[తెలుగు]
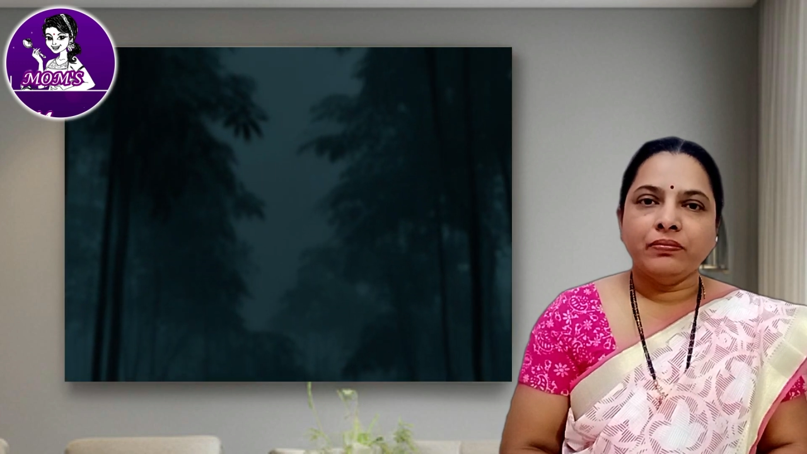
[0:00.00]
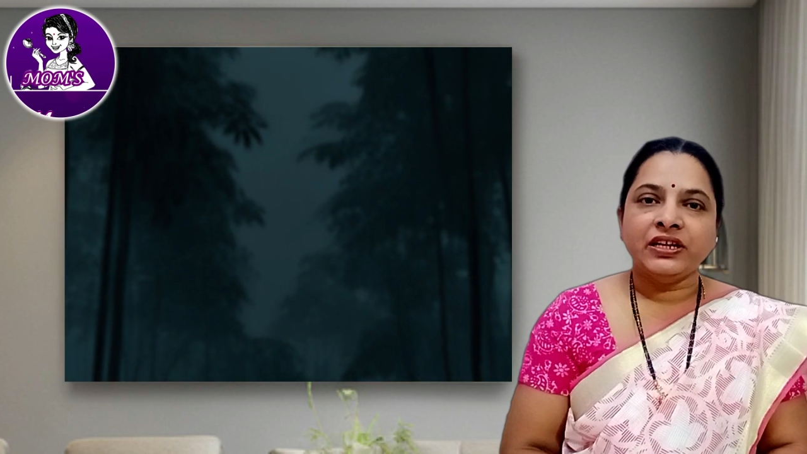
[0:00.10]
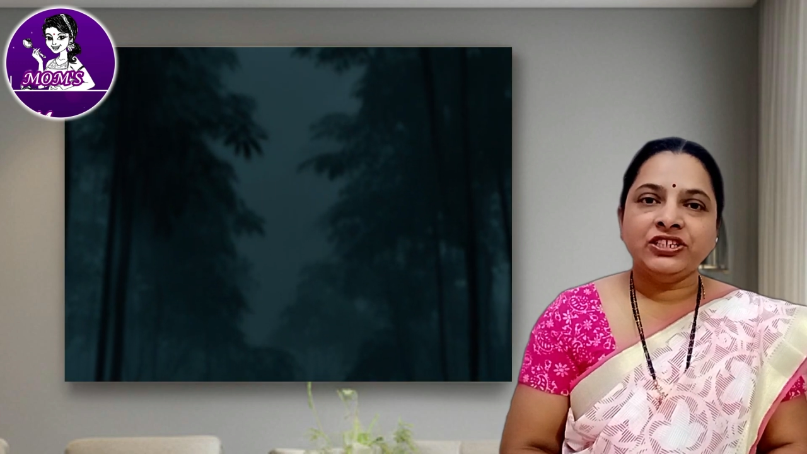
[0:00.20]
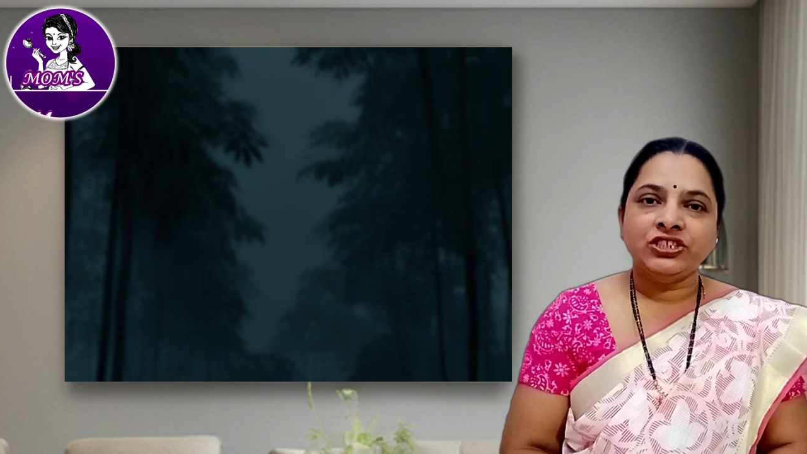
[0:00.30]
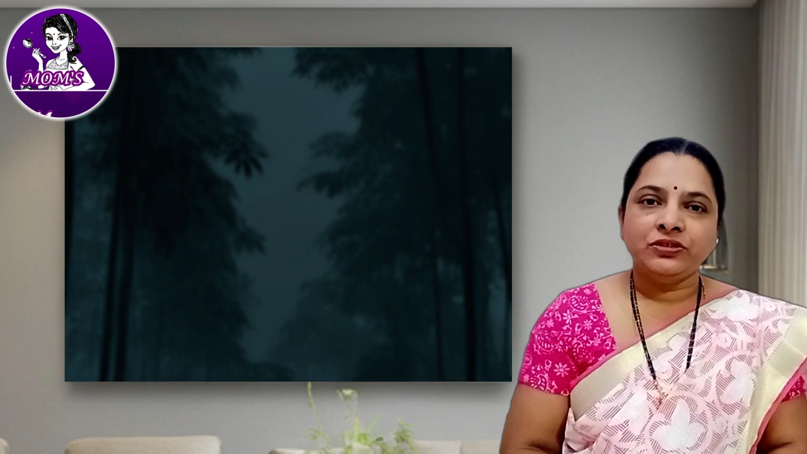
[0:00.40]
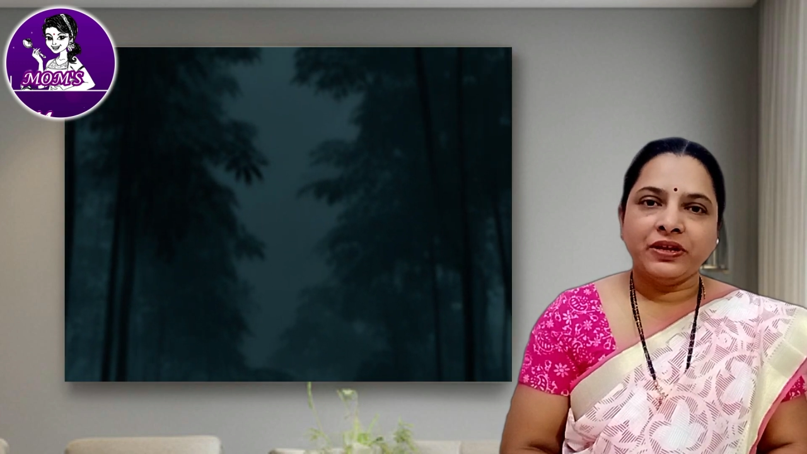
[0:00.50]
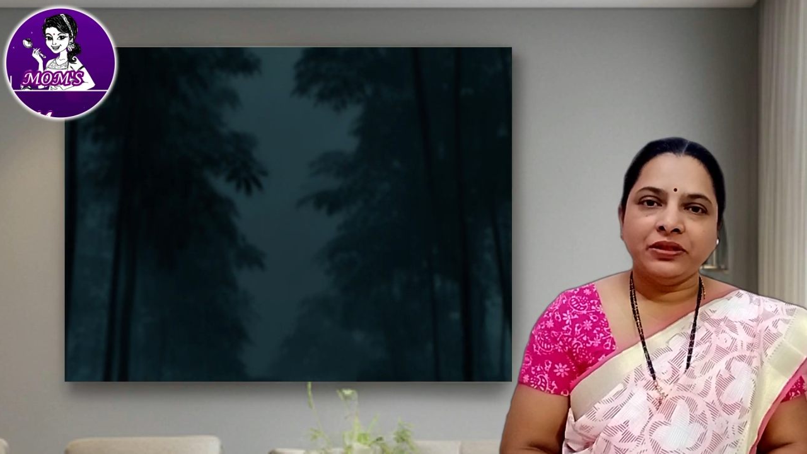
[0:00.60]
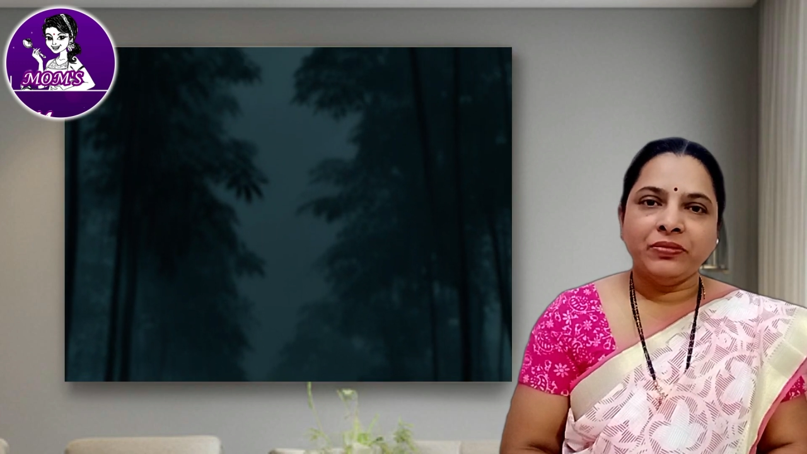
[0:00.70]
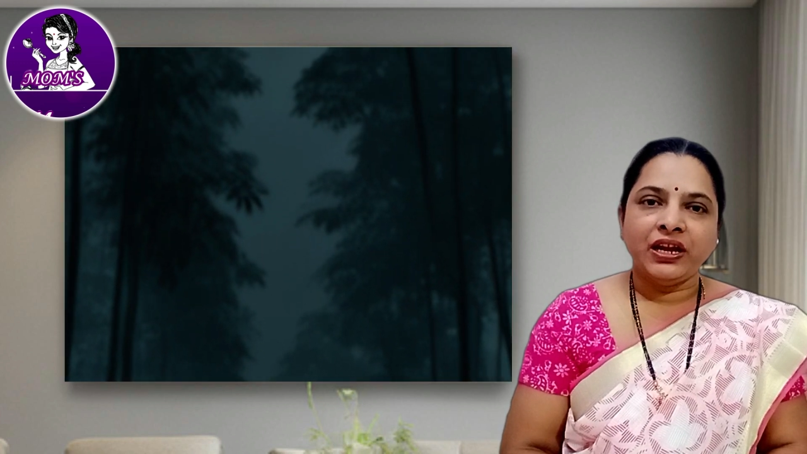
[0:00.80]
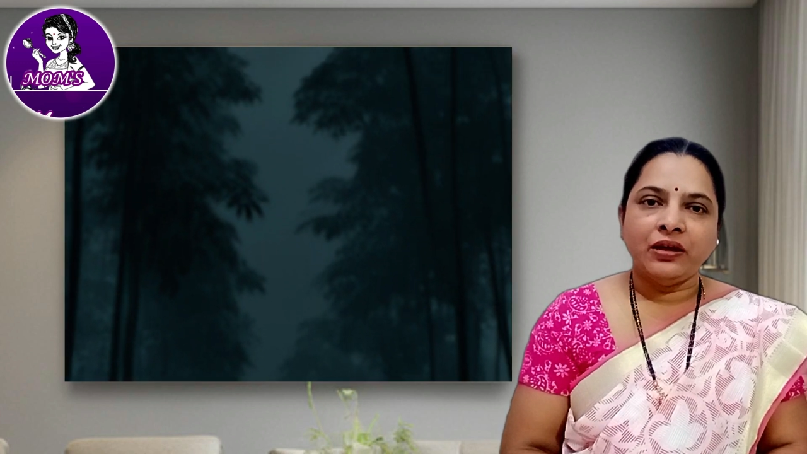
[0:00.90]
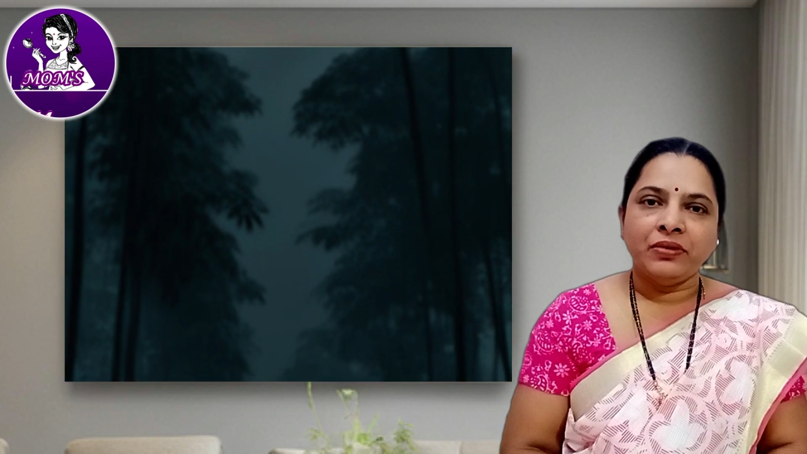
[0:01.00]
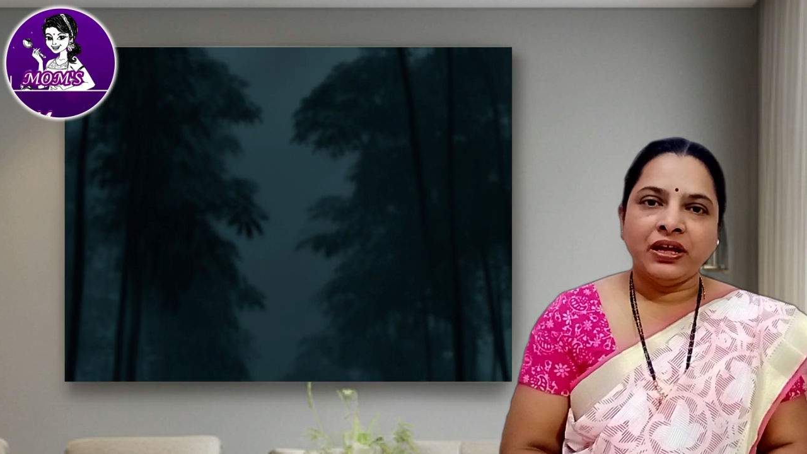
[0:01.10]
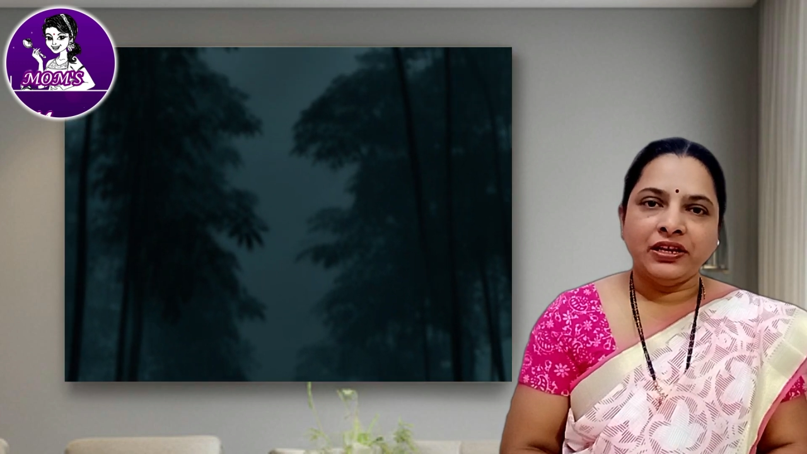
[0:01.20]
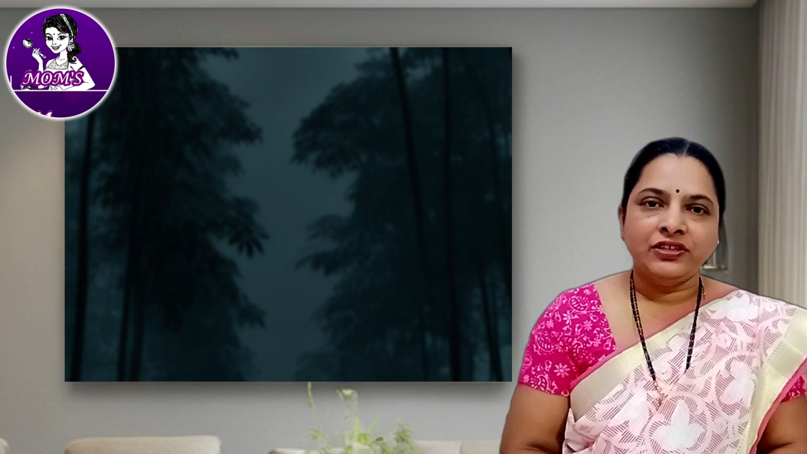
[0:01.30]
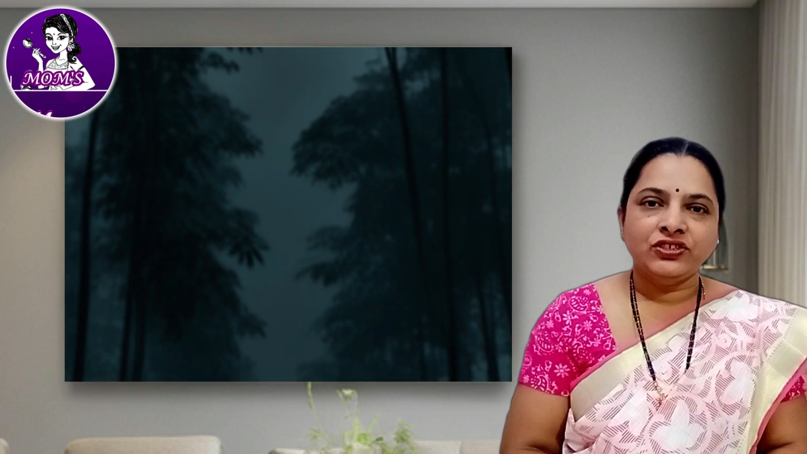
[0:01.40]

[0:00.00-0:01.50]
బడ్జెట్ పద్మనాభాలని